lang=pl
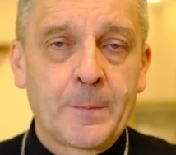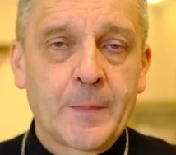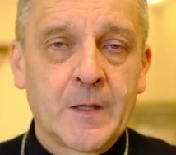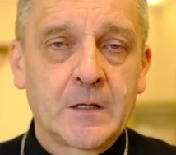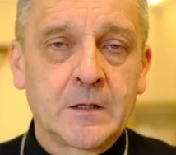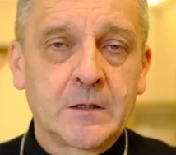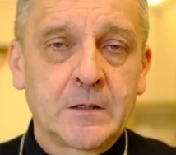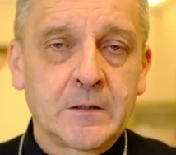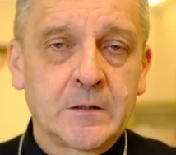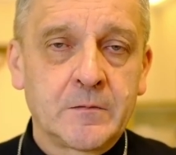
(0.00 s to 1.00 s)

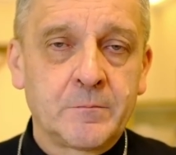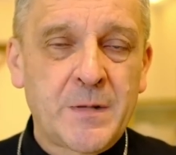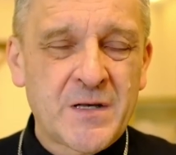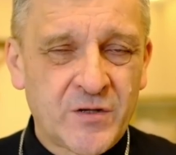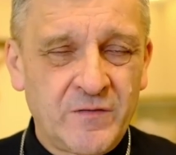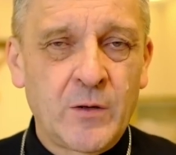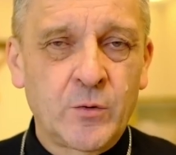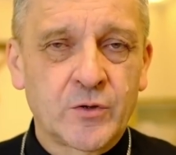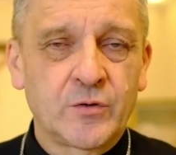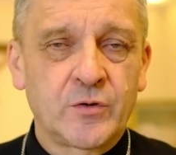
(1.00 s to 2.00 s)
Y, pasowało
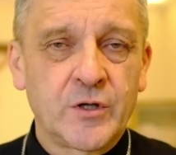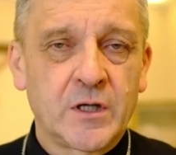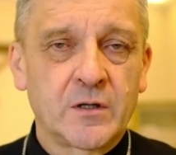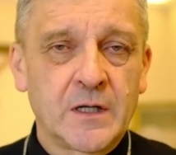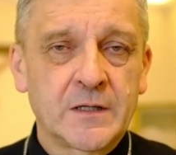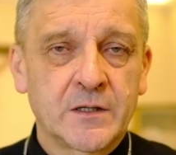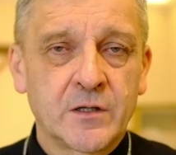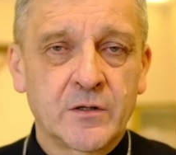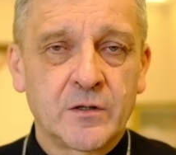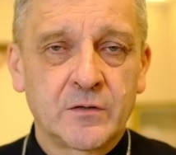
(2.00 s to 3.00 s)
to do niego,
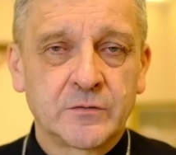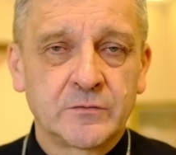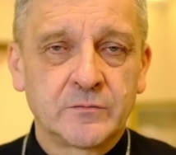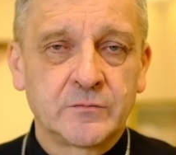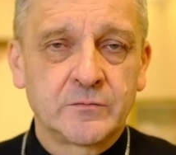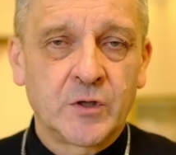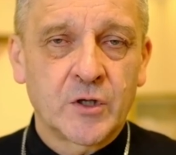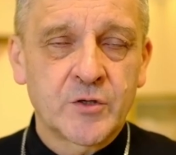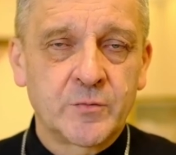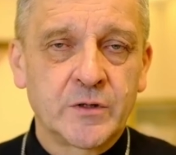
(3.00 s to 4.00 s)
dlatego mm,
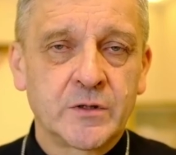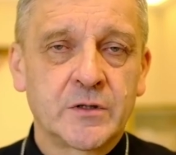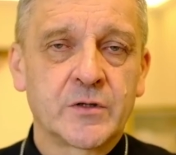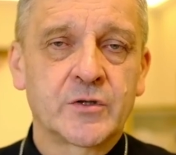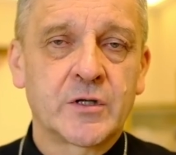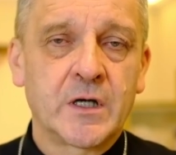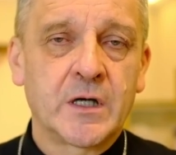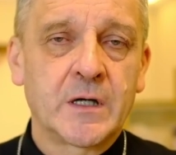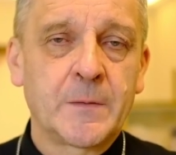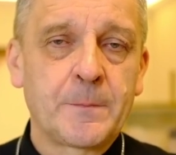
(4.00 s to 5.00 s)
choćby,
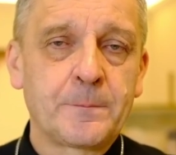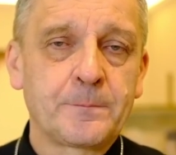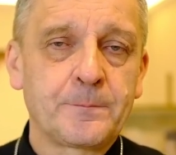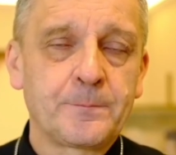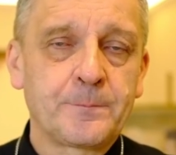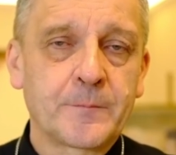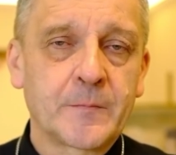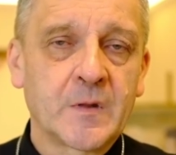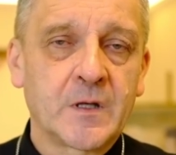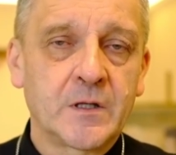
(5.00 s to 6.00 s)
że
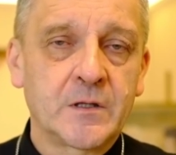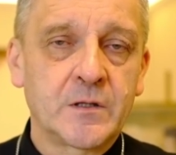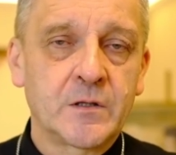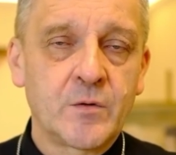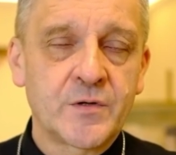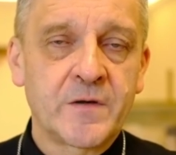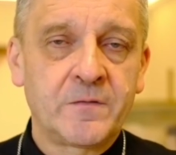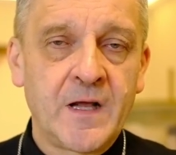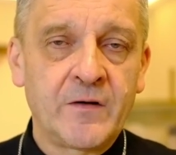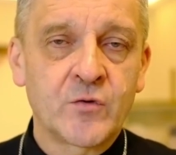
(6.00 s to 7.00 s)
mm, kiedy Józef
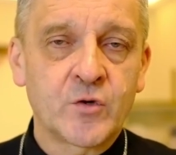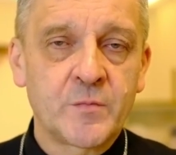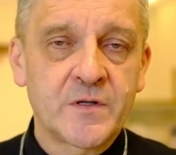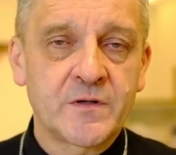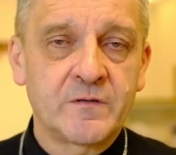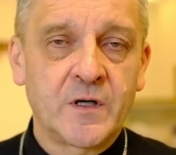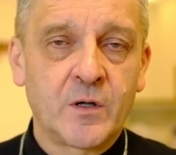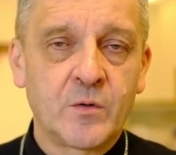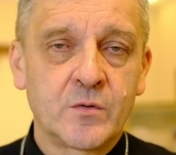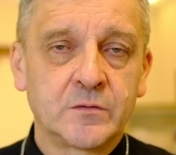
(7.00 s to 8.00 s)
Lawisz
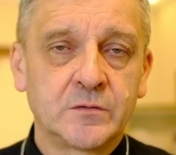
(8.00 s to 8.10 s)
opisywał